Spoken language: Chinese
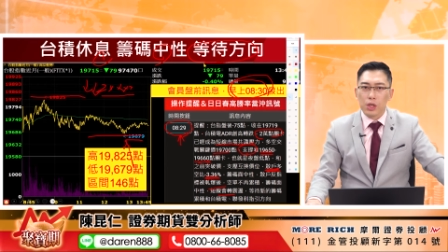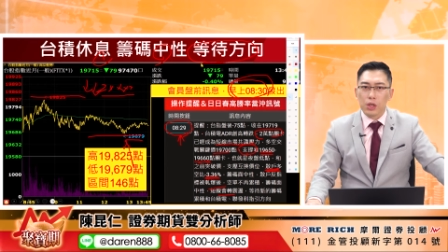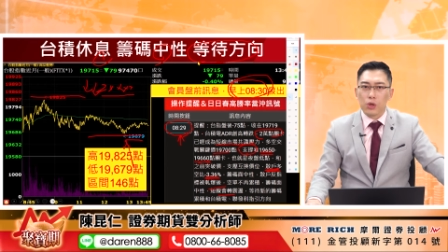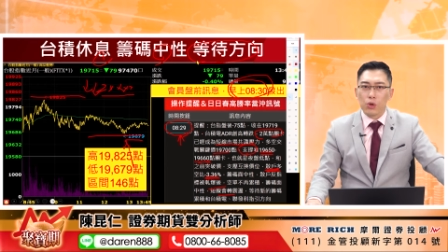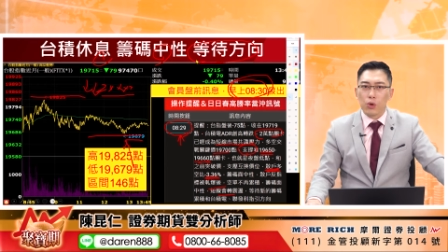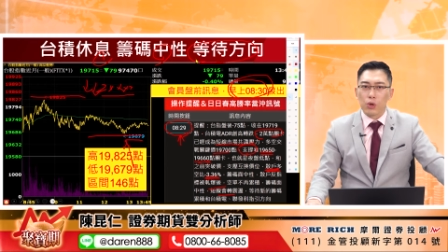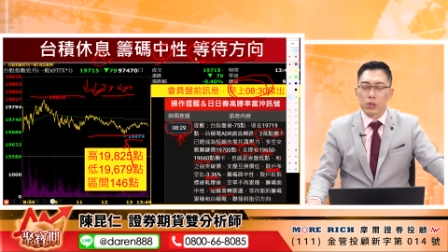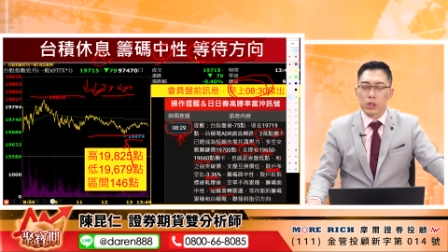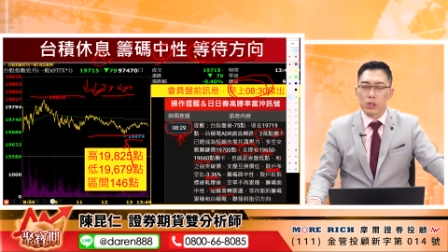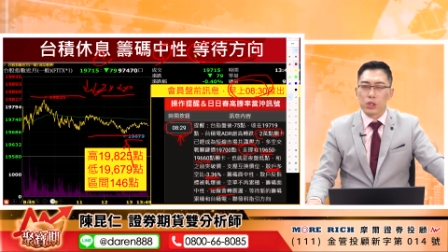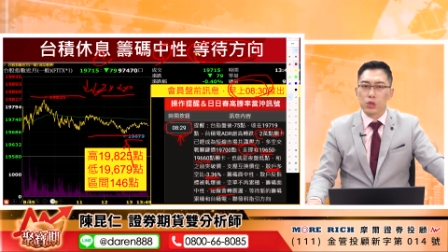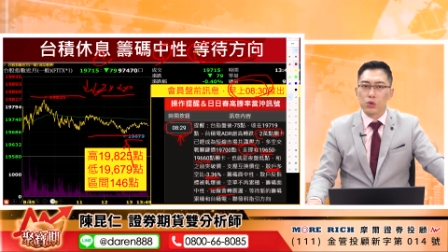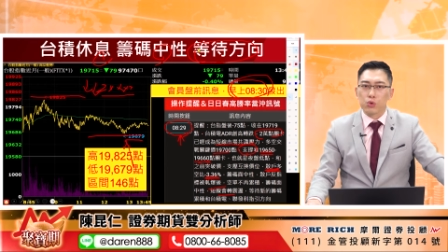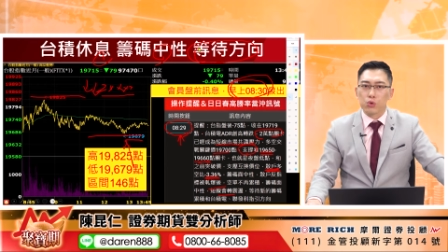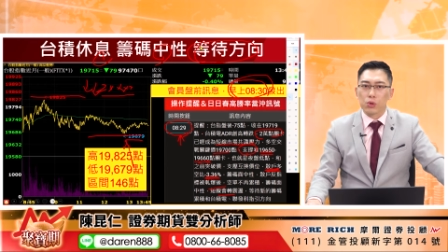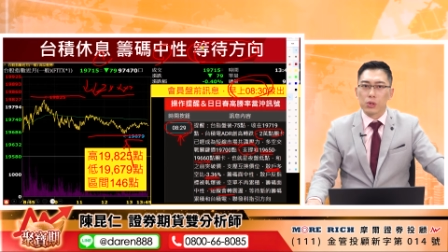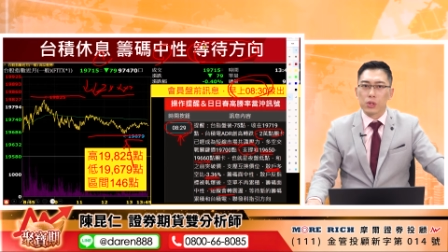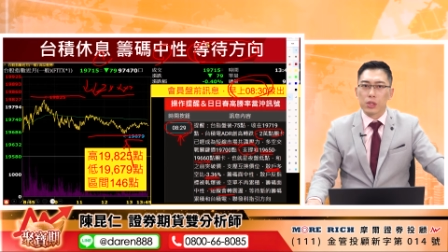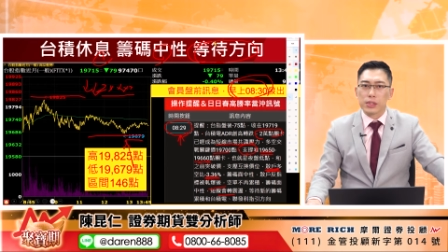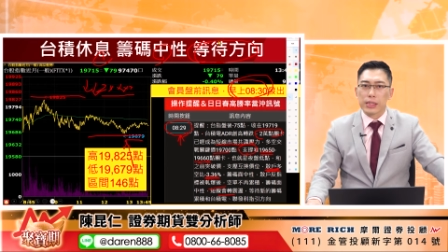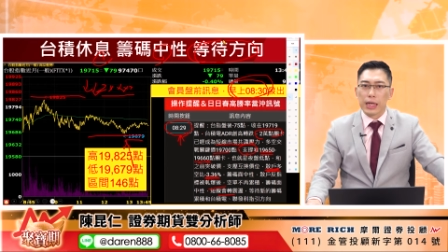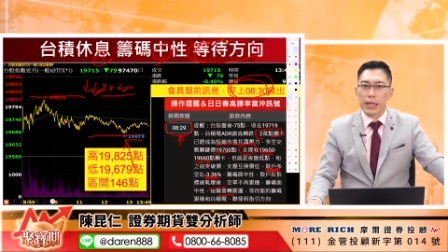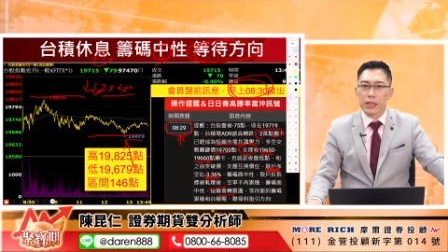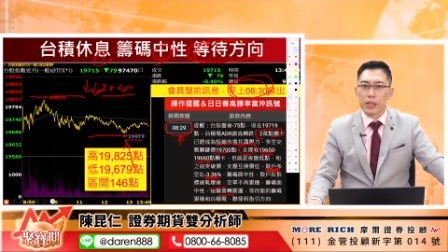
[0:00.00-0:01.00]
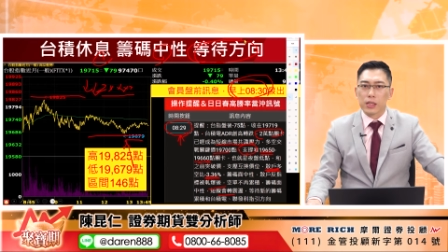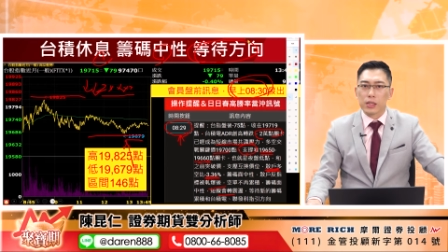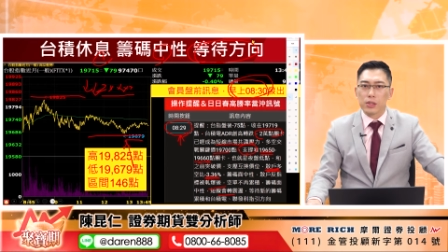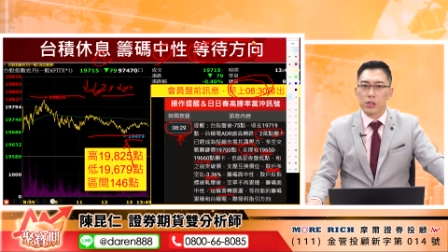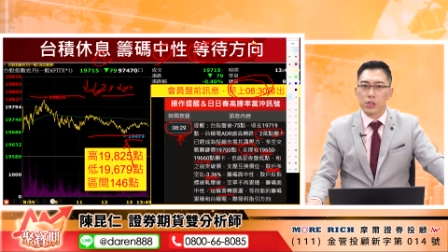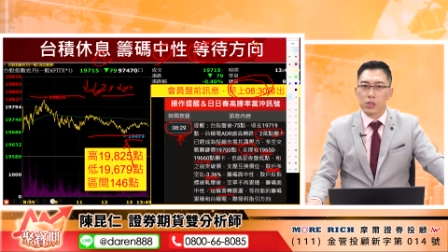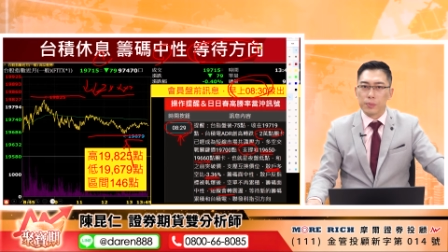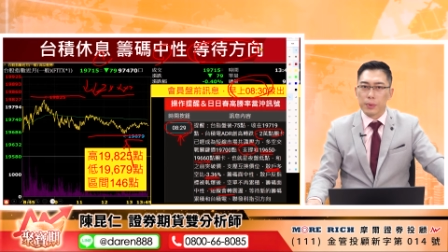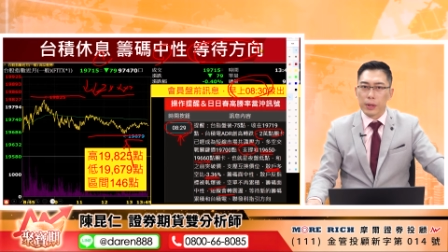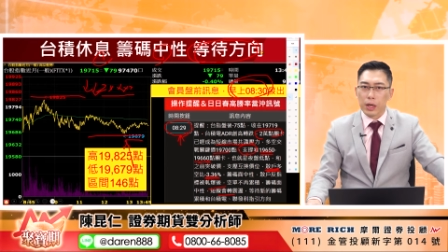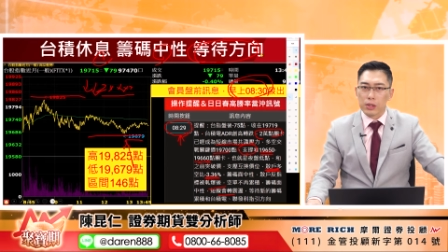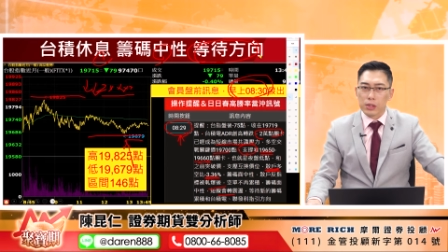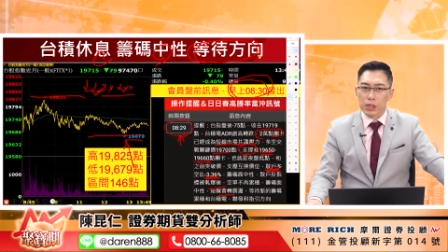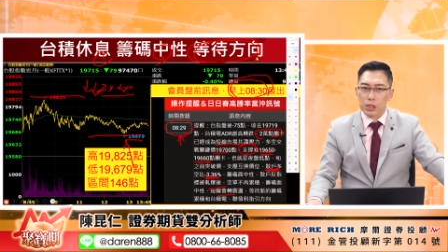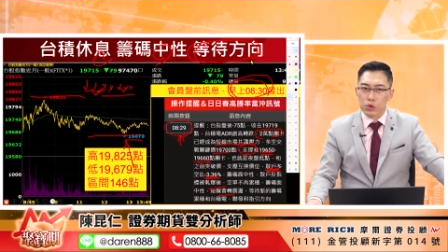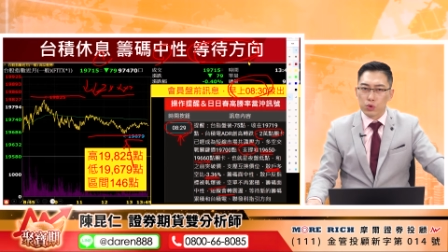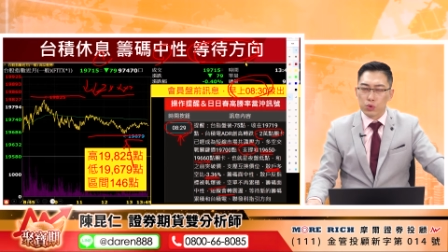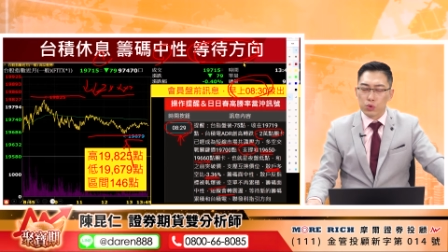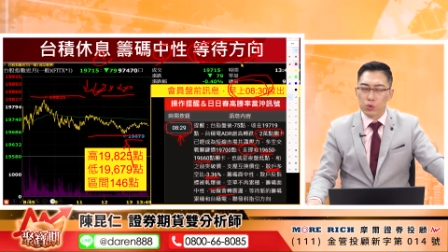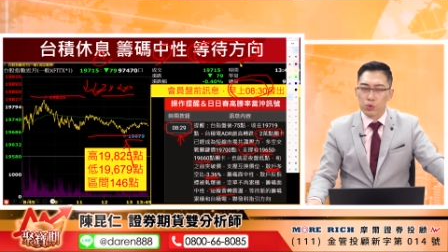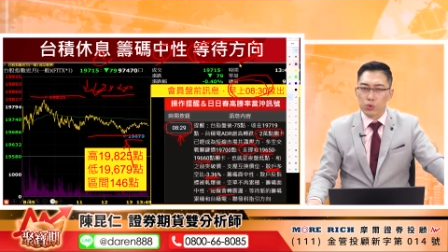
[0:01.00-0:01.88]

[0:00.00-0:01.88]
或者是说这三个指标再去